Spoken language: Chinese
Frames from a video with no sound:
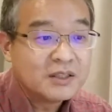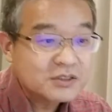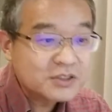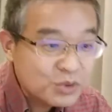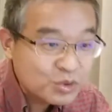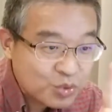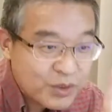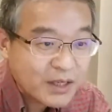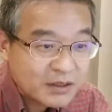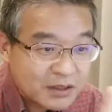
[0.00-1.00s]
这与中
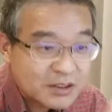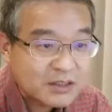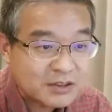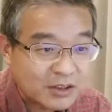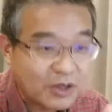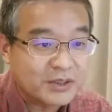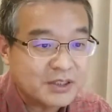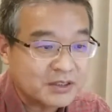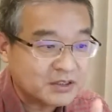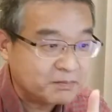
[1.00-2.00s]
央的政策导
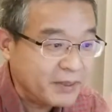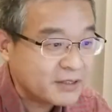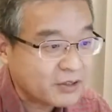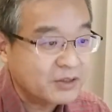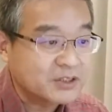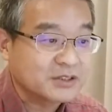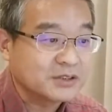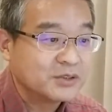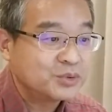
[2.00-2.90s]
向是背道而驰。